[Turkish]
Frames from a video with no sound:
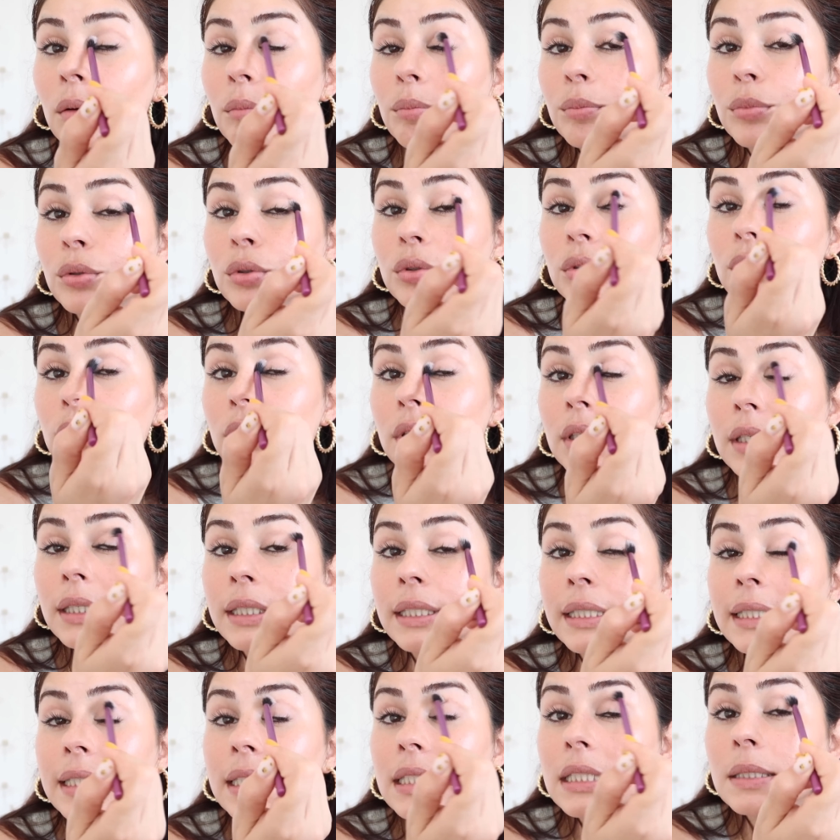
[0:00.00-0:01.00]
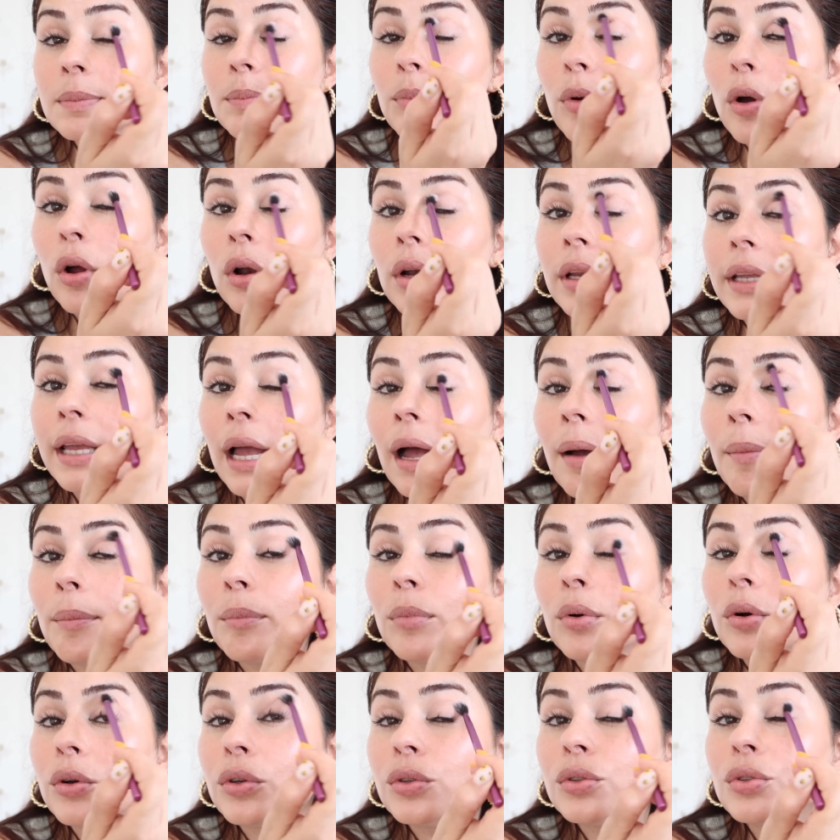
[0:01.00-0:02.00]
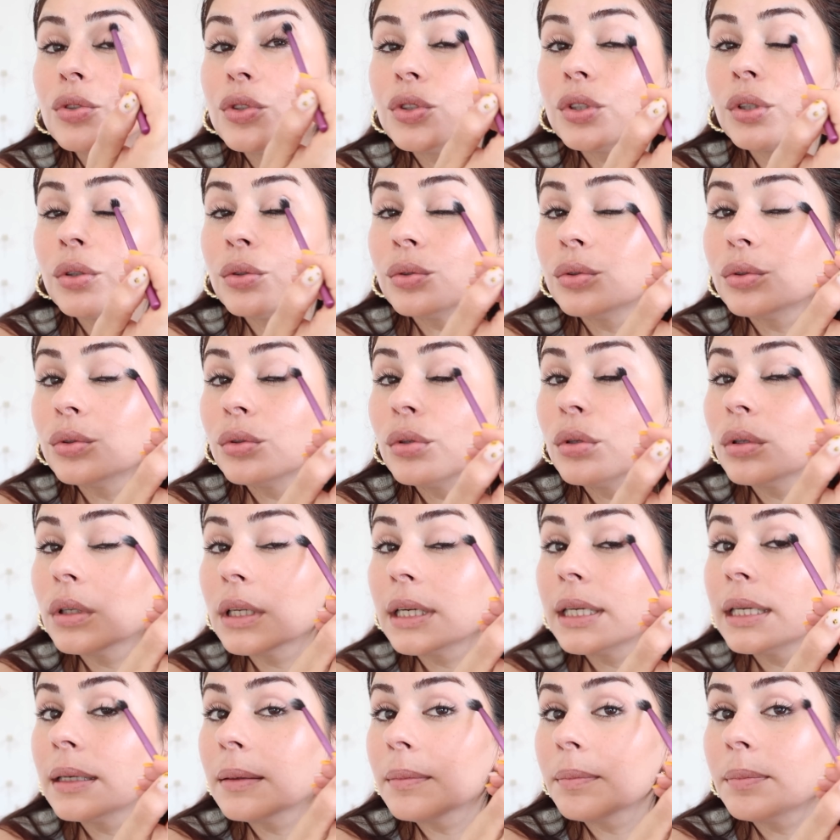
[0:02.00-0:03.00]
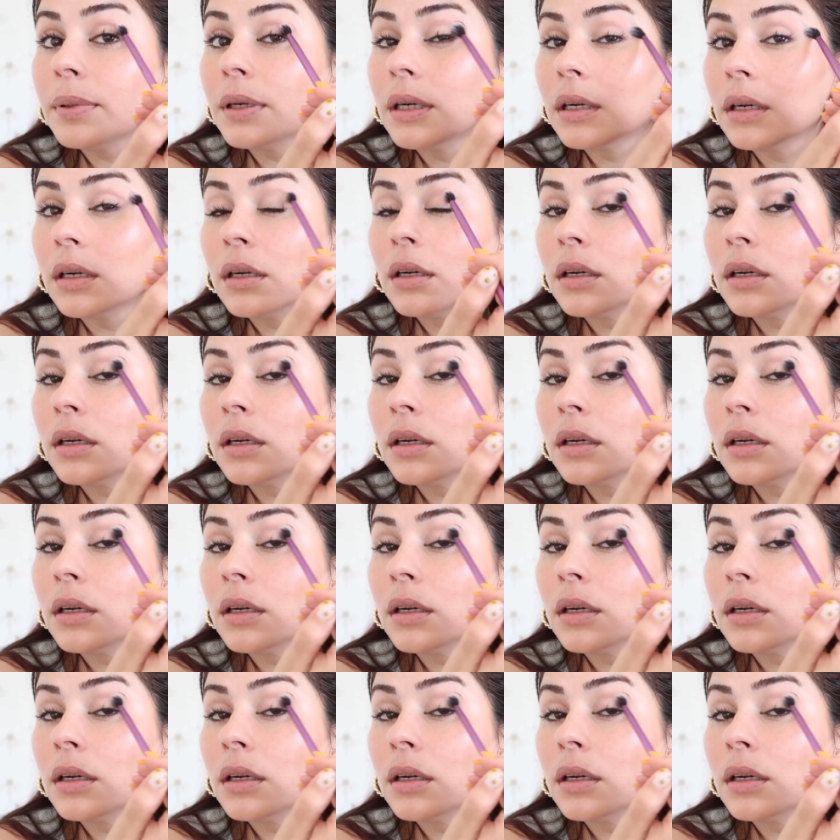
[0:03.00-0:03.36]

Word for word: Bunu kriz bölgem boyunca uygulayıp